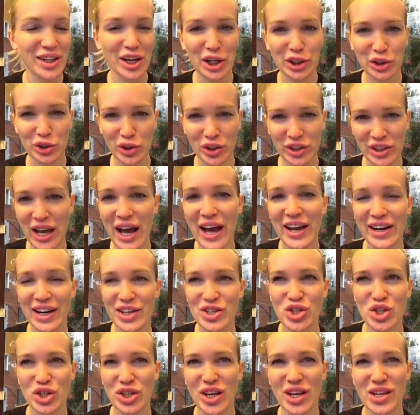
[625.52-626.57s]
на которых я
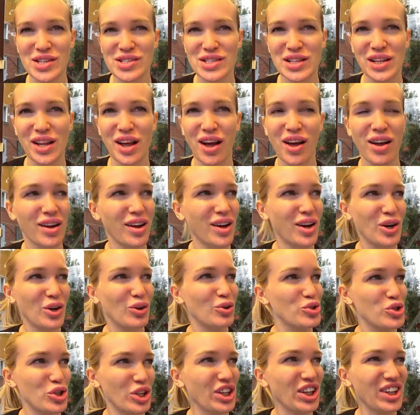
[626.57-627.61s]
раньше ездила,
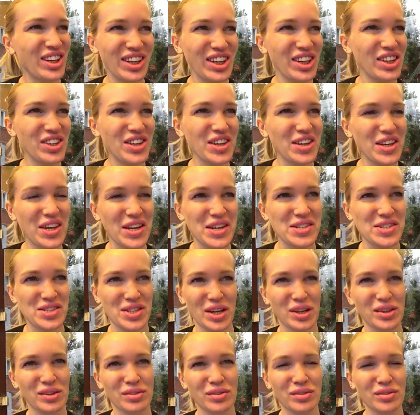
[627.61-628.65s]
уже такие не
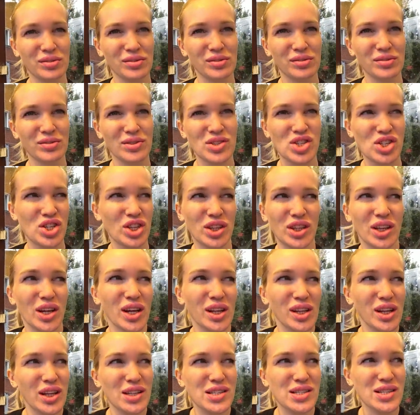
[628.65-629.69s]
ездят.
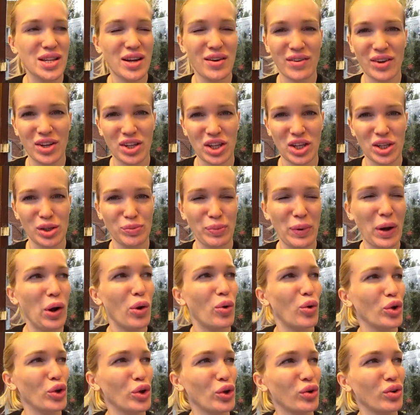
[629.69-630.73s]
14 нет,
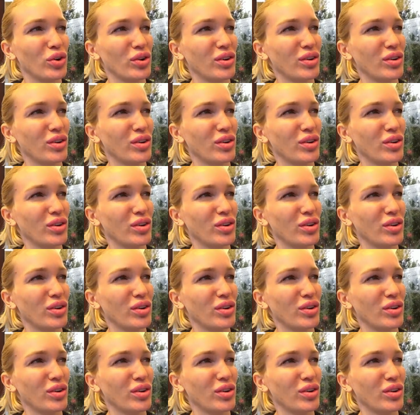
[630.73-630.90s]
походу.